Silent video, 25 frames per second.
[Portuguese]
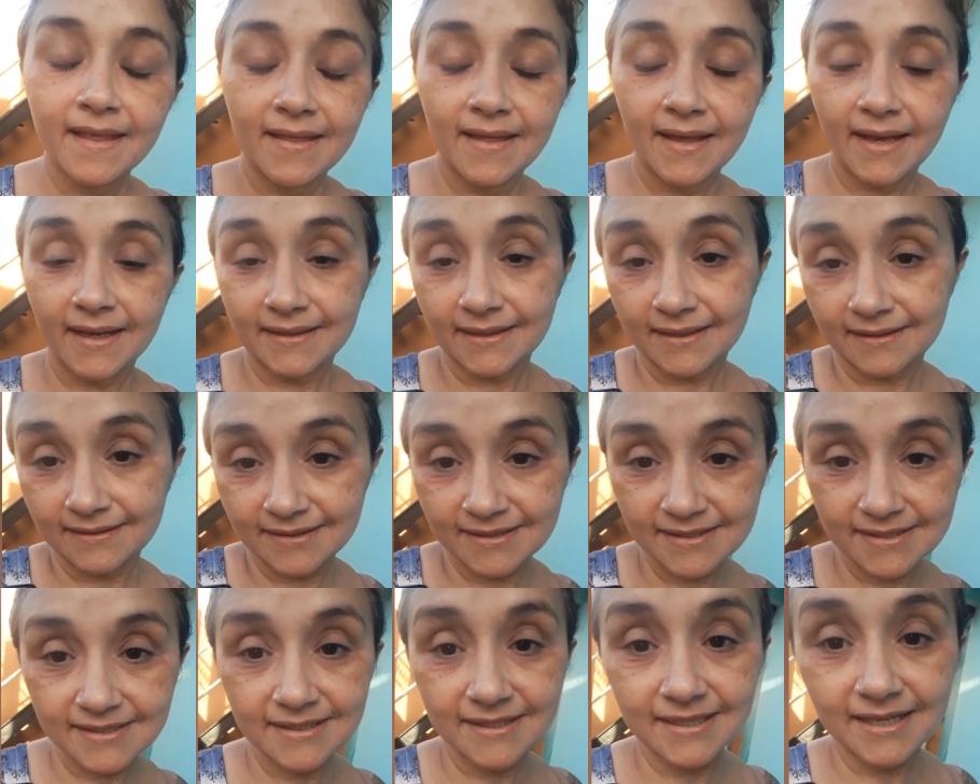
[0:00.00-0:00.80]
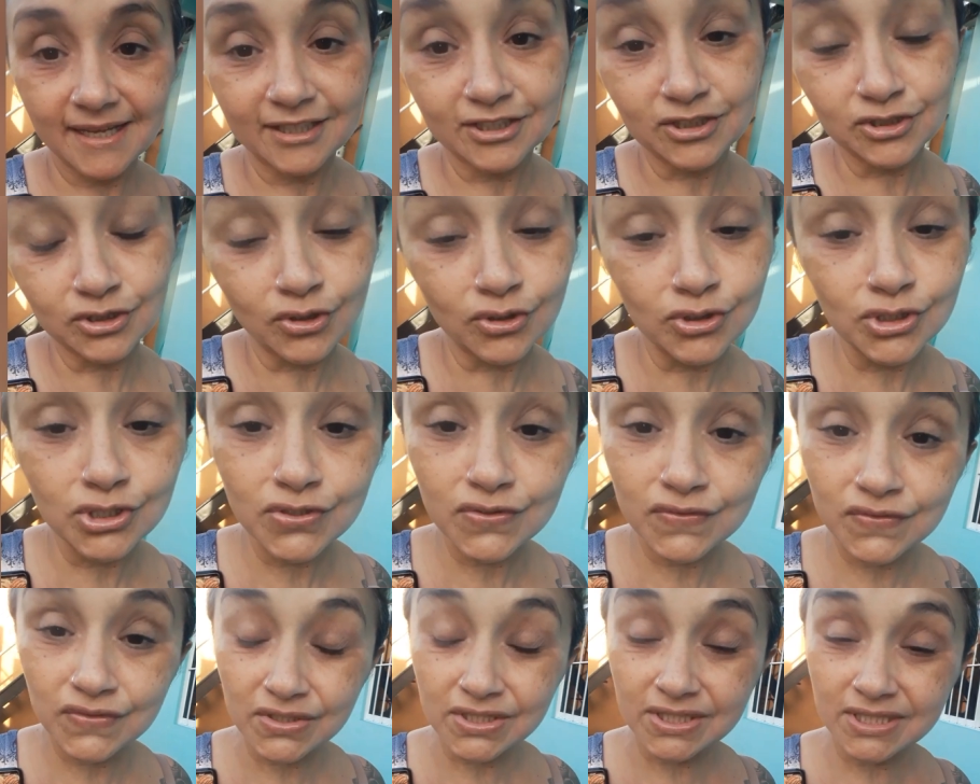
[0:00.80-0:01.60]
Agradecer a
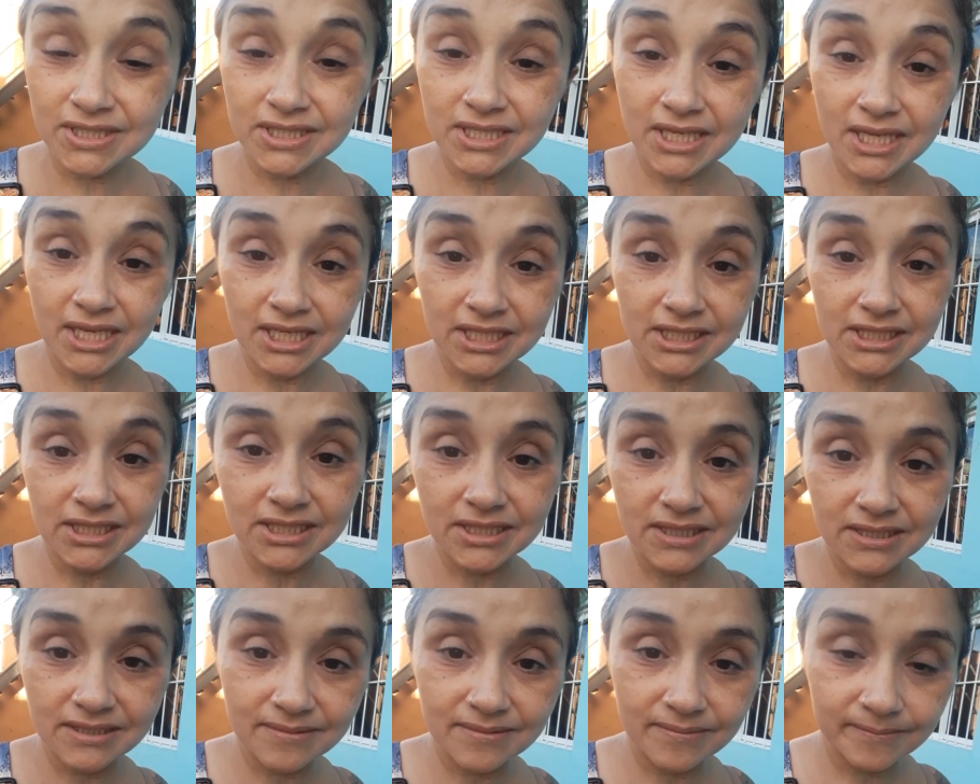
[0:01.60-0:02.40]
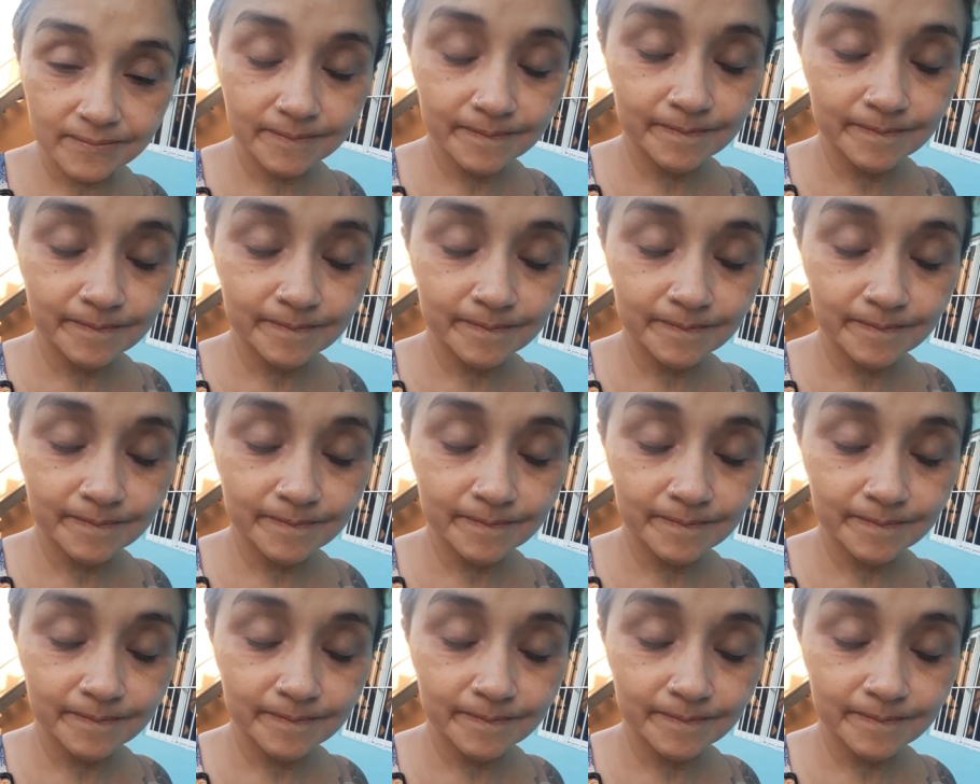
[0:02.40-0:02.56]
todos vocês.